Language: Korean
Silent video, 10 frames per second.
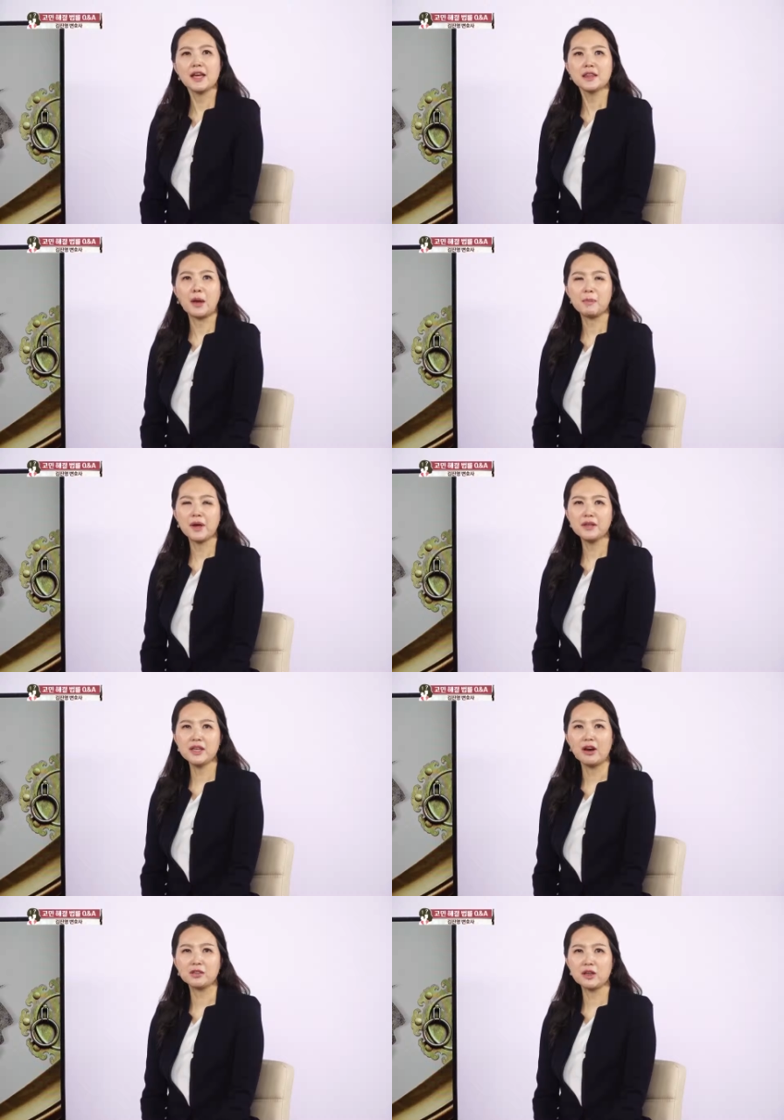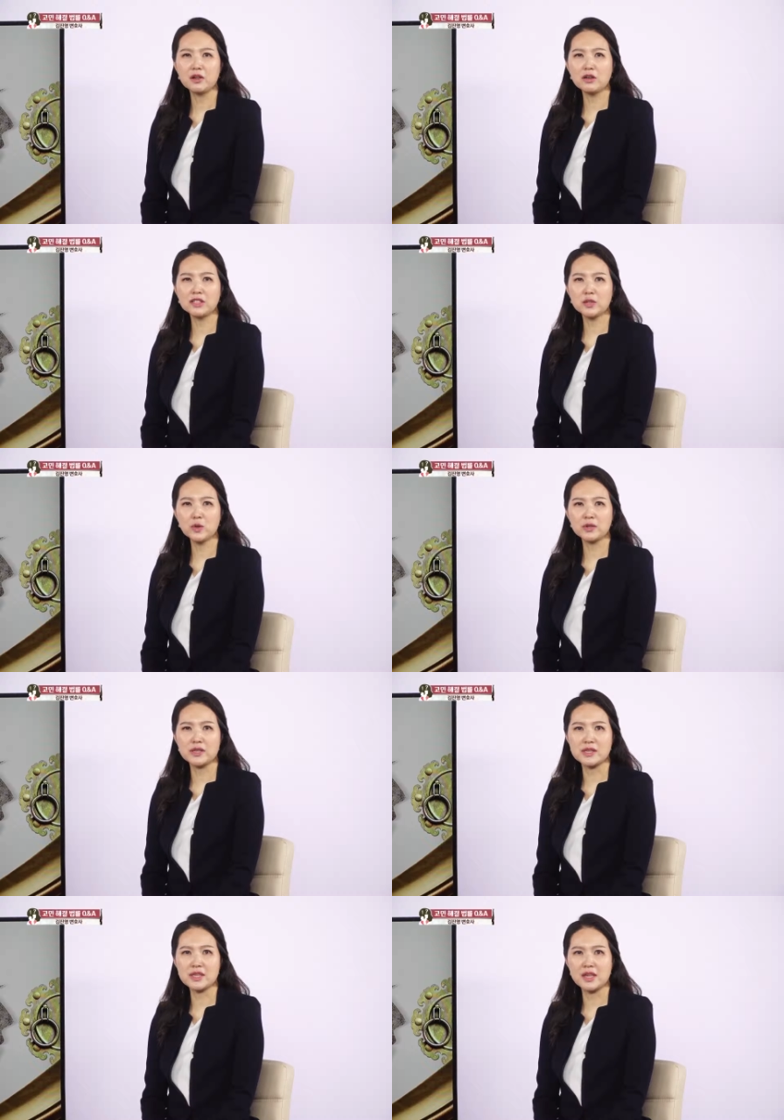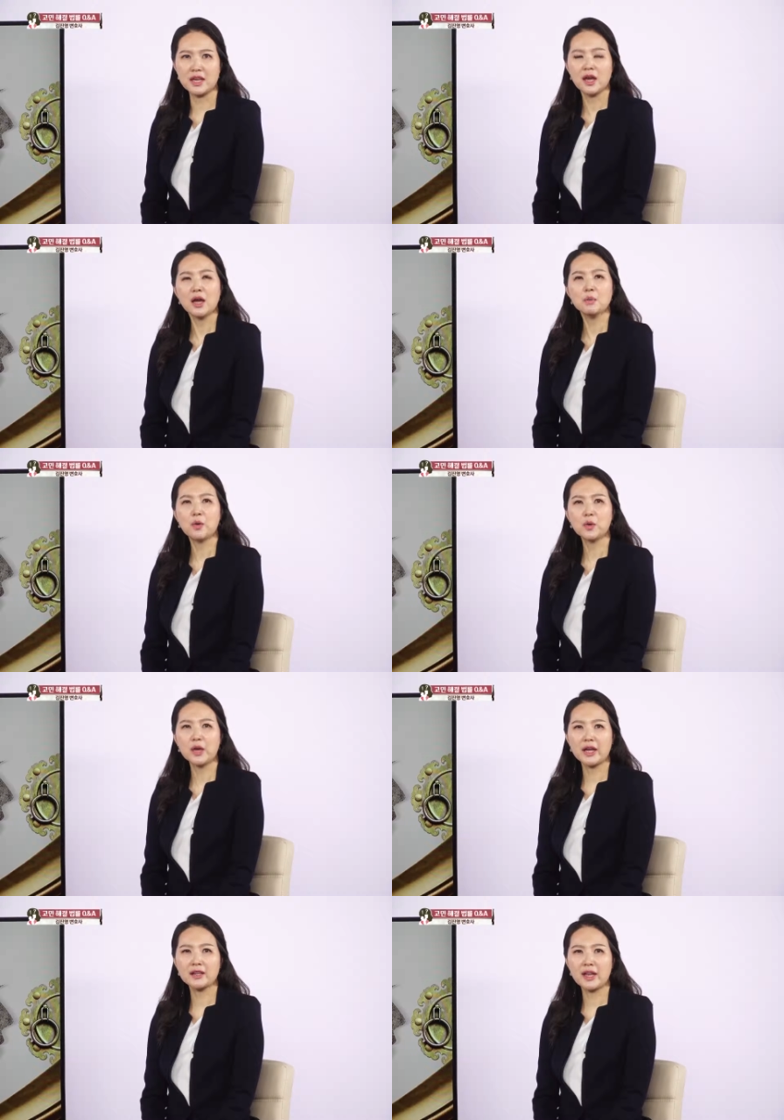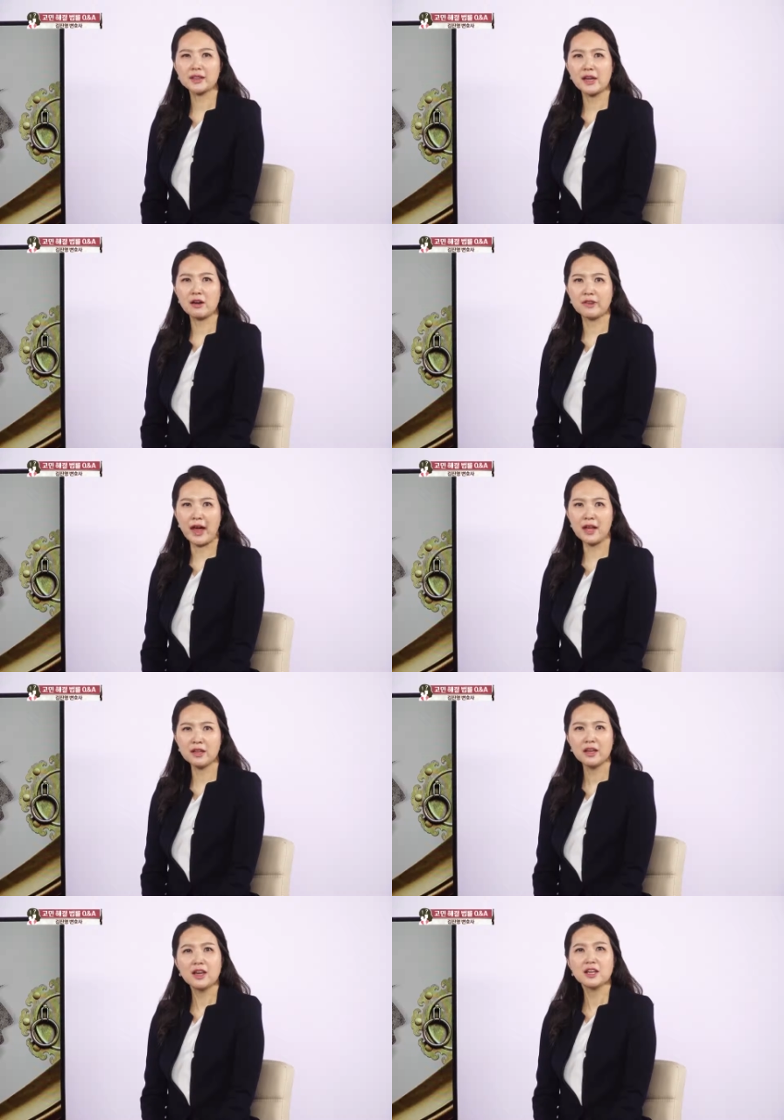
남편이 어떤 형식으로든지 폭행을 했다거나